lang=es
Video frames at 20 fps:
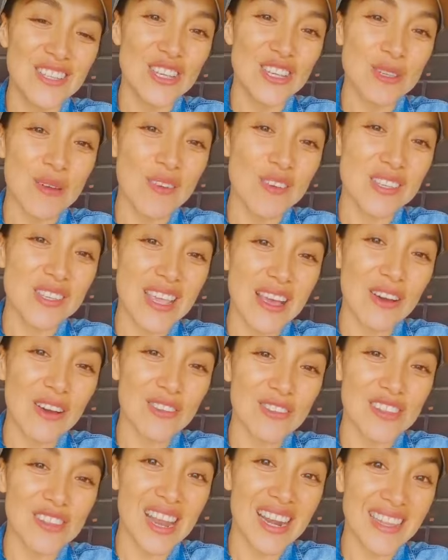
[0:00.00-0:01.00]
nos vamos a
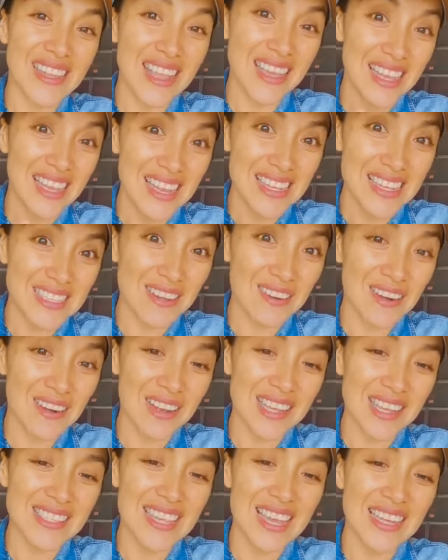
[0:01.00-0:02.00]
encontrar, de aquí les digo la
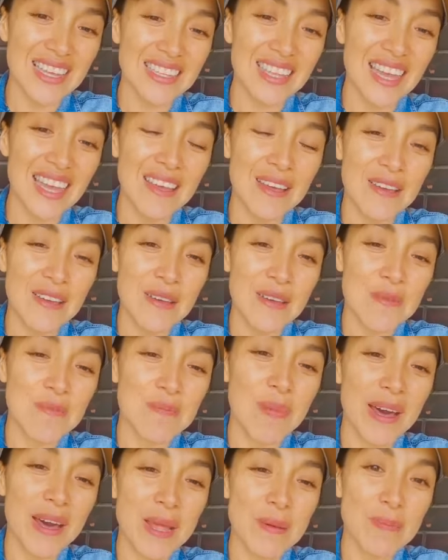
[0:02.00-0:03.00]
hora exacta,
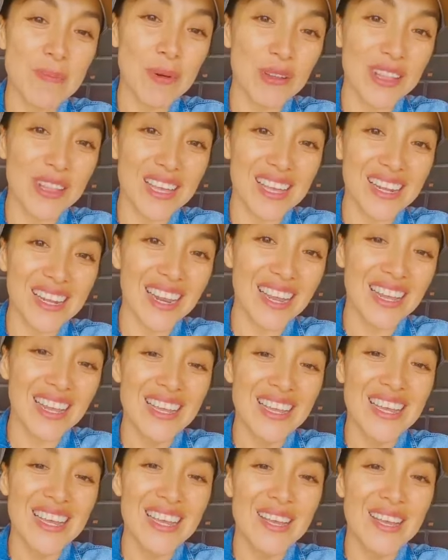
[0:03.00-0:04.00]
para poder
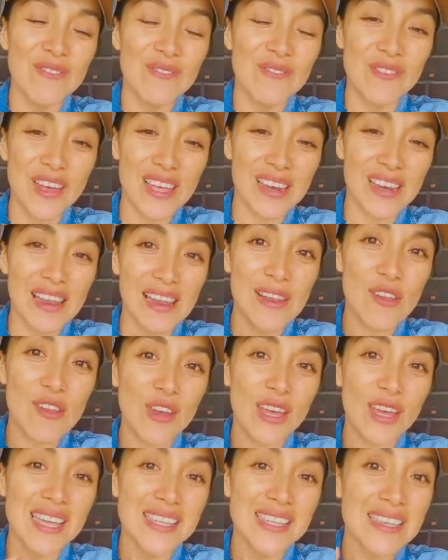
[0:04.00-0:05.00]
ver
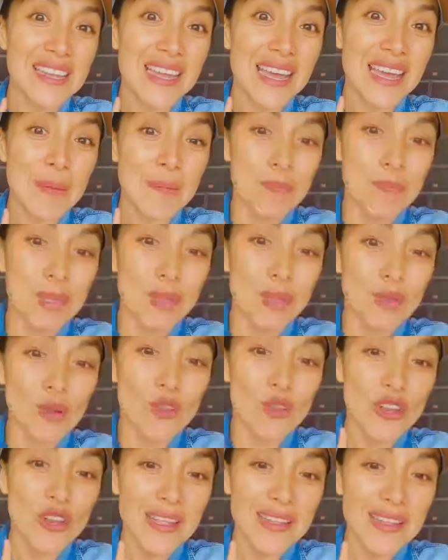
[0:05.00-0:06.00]
lo que es el
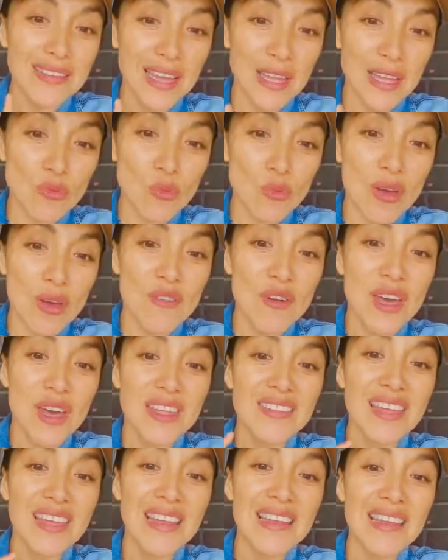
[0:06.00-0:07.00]
capítulo
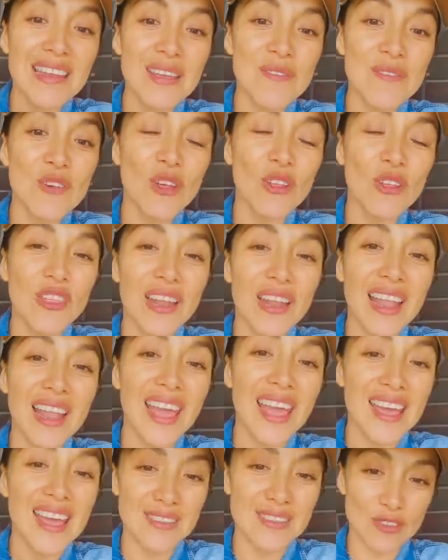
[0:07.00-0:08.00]
39 del libro del
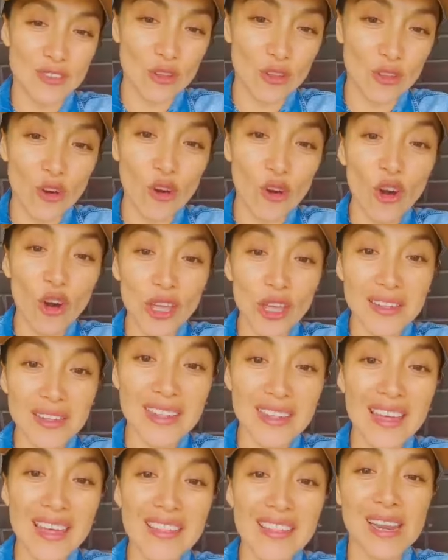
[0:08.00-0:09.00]
Éxodo. Hoy es
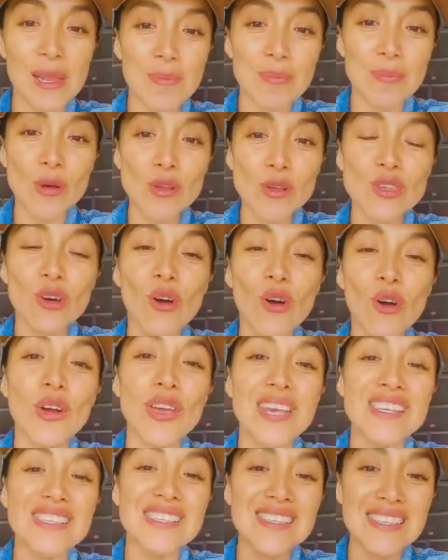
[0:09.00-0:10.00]
día de reposo,
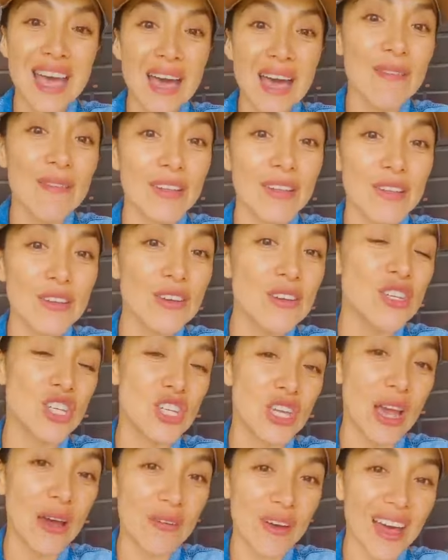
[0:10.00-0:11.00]
hoy es sábado,
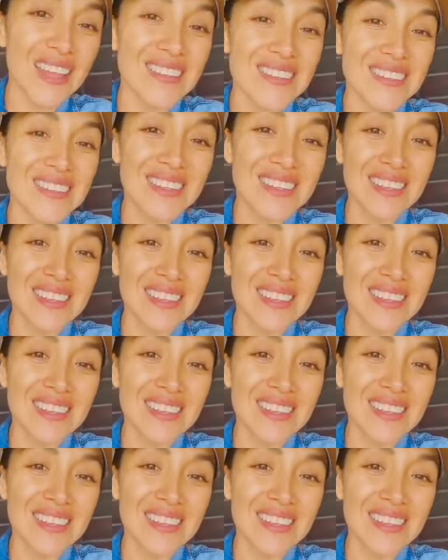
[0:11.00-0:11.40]
Shabbat,